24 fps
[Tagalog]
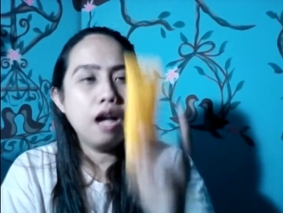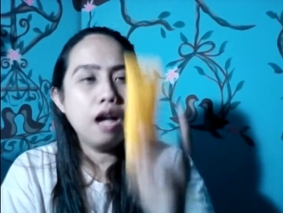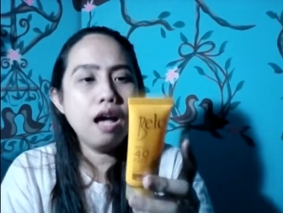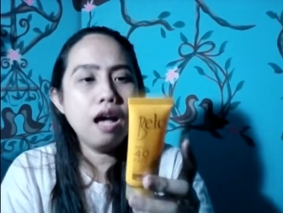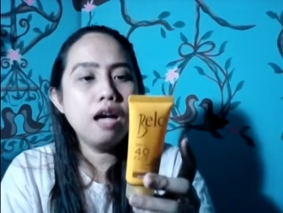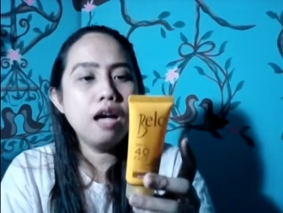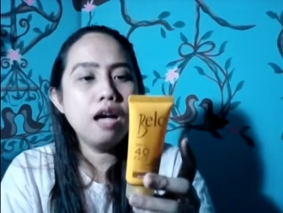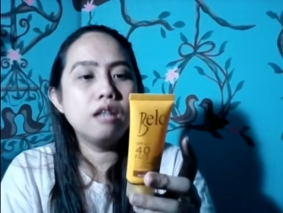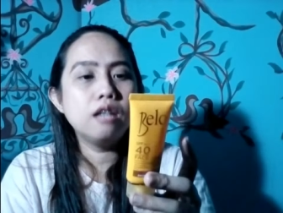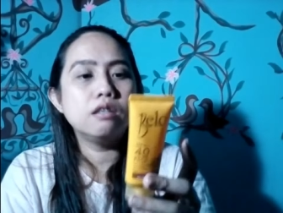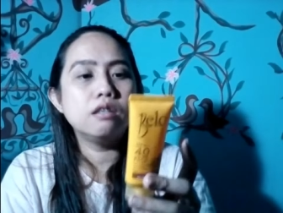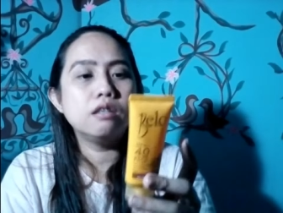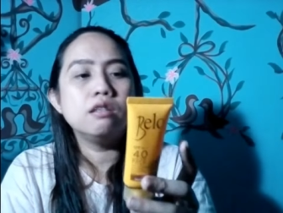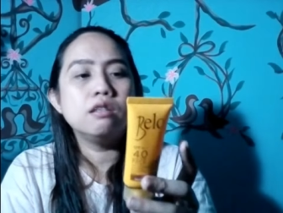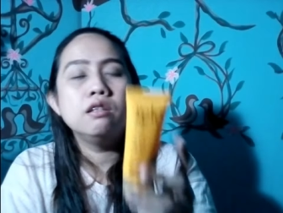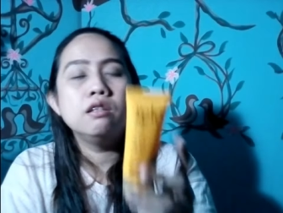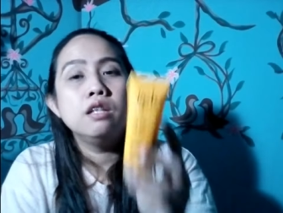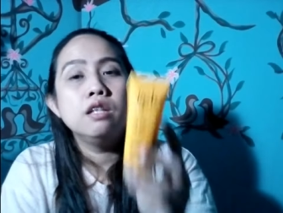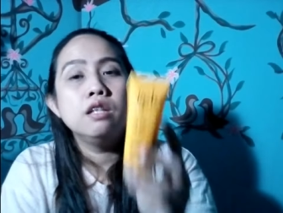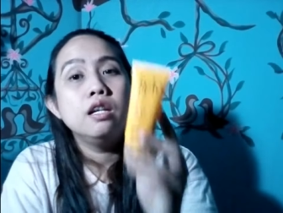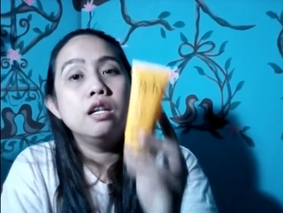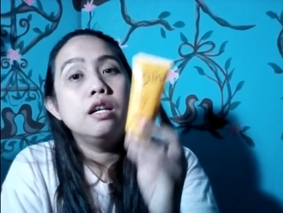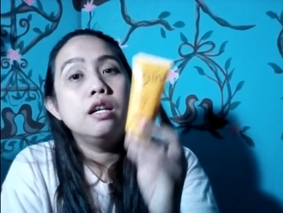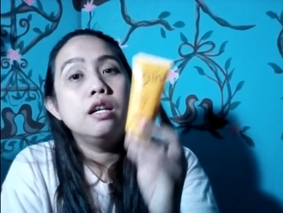Ang
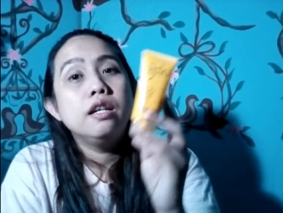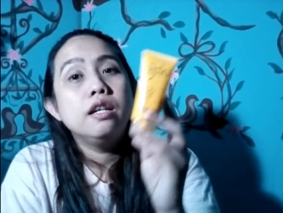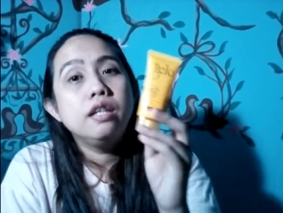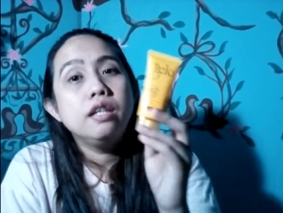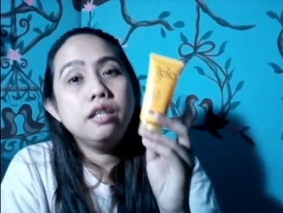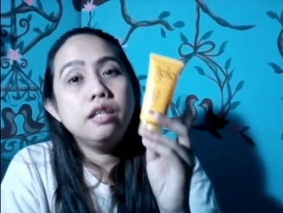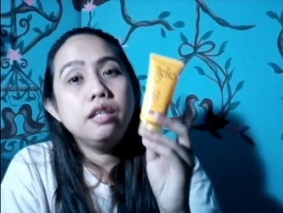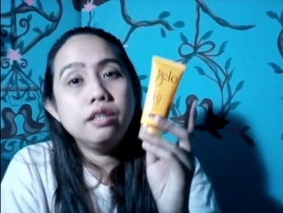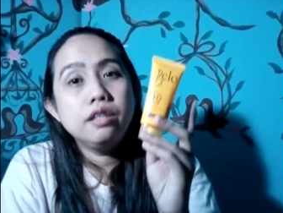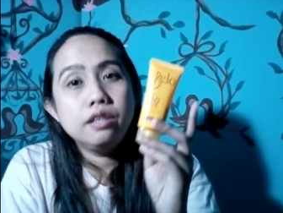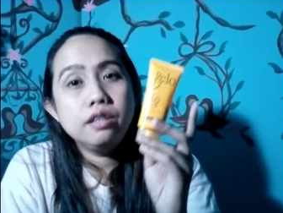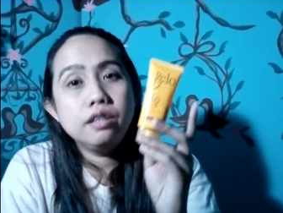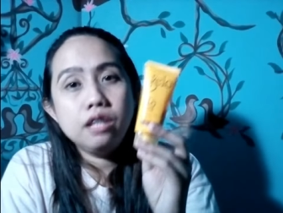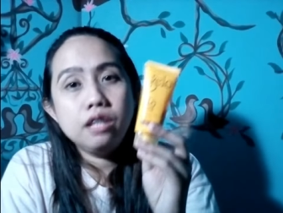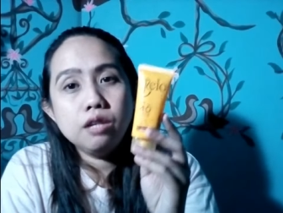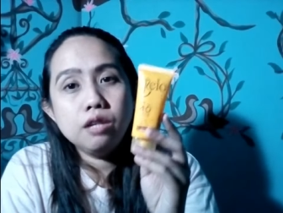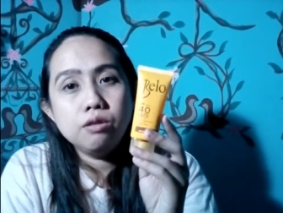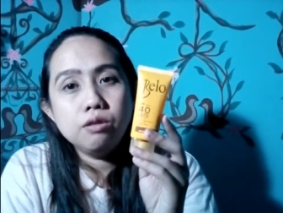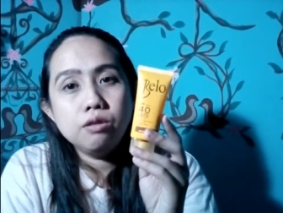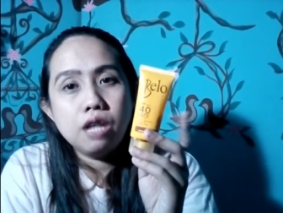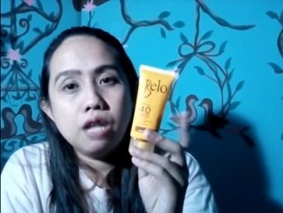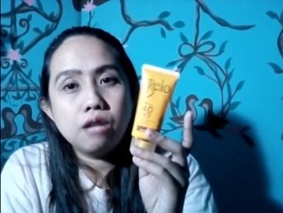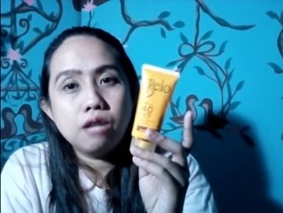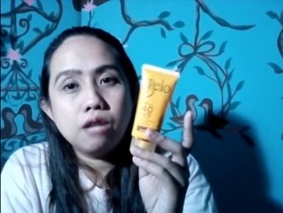hindi
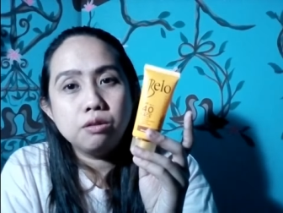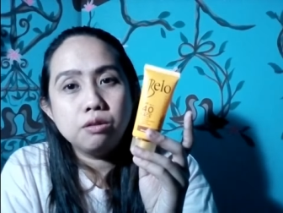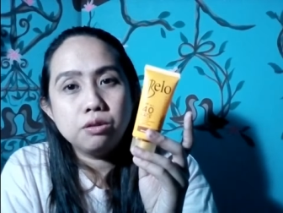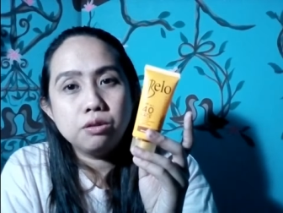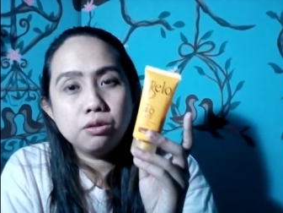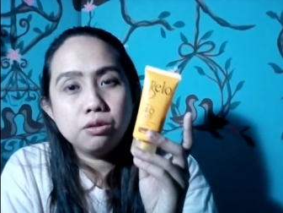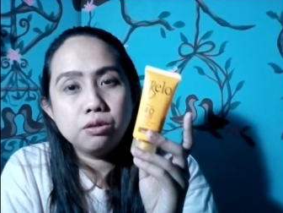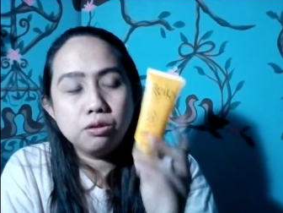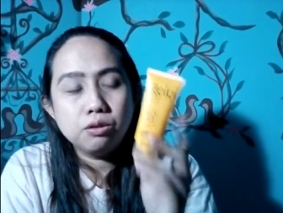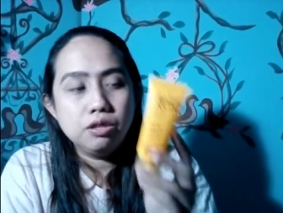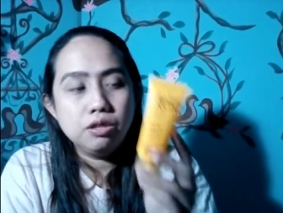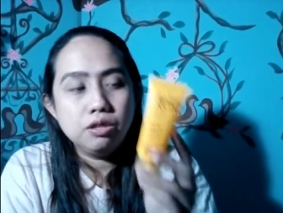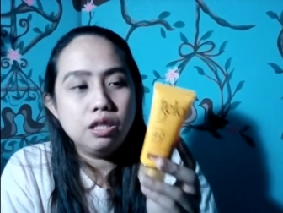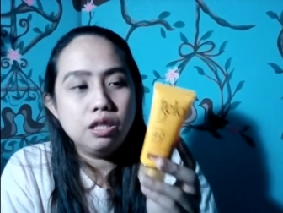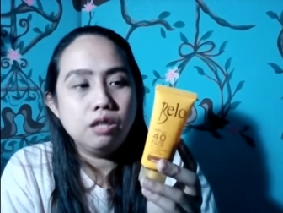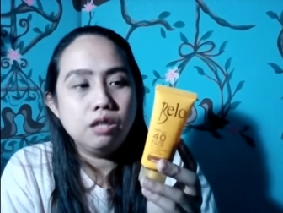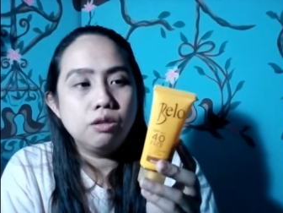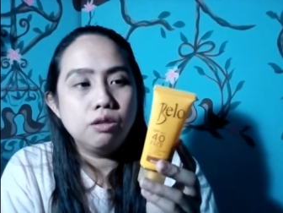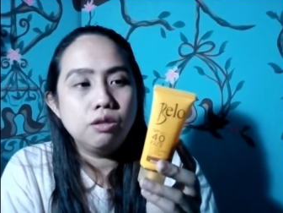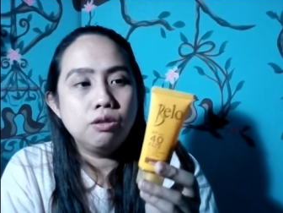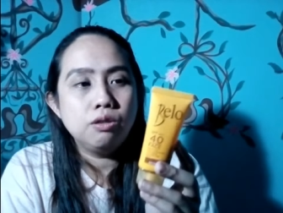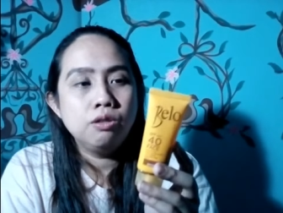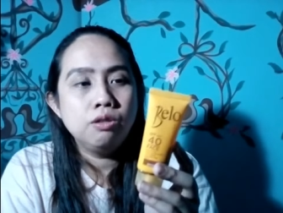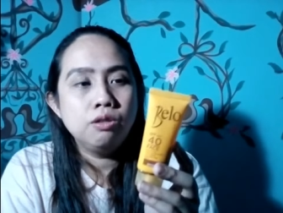ko lang gusto
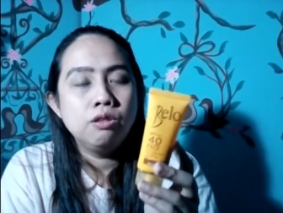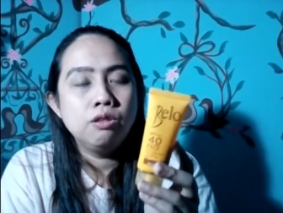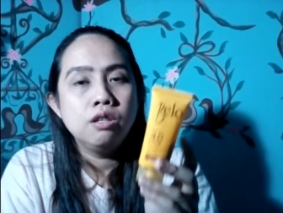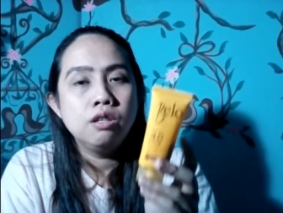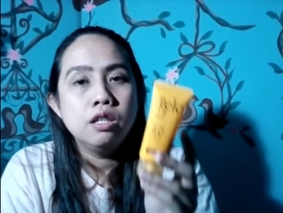dito